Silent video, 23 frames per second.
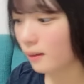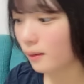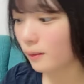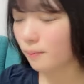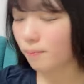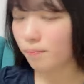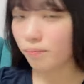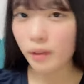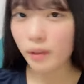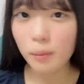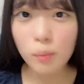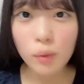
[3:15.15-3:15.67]
と
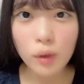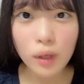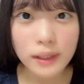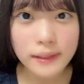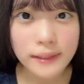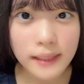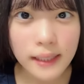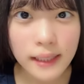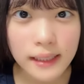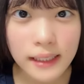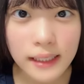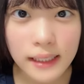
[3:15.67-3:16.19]
うもう
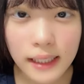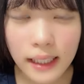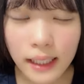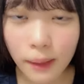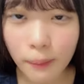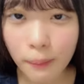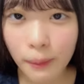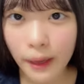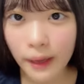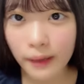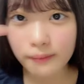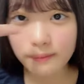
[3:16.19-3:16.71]
汗かいてきた
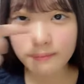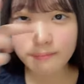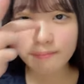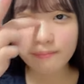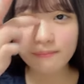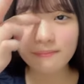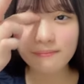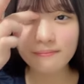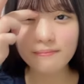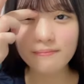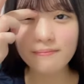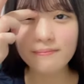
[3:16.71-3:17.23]
やばいっ
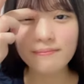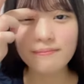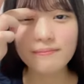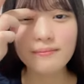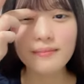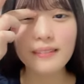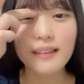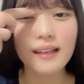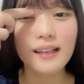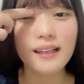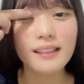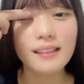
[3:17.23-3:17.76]

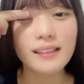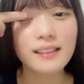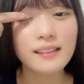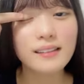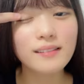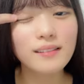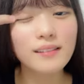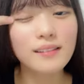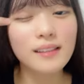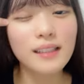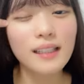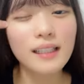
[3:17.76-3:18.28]
て
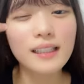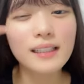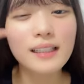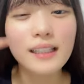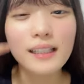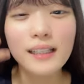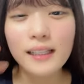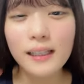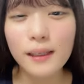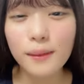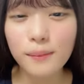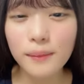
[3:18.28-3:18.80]
ことでいた
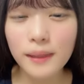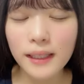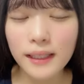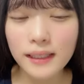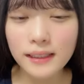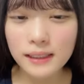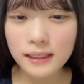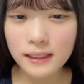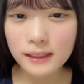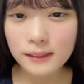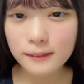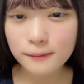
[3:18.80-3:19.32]
だき
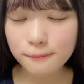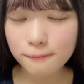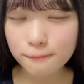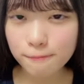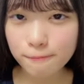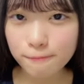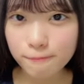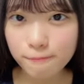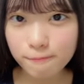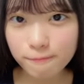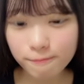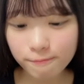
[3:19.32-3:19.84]
ます
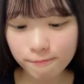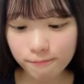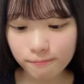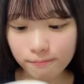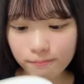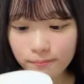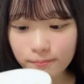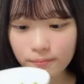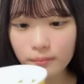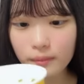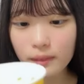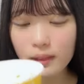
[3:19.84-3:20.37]

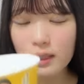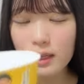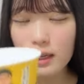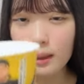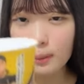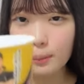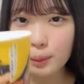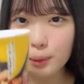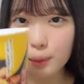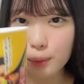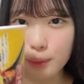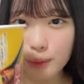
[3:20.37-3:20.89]

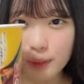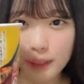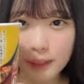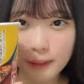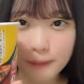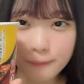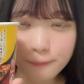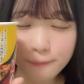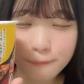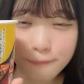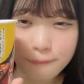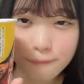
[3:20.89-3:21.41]
みそ菌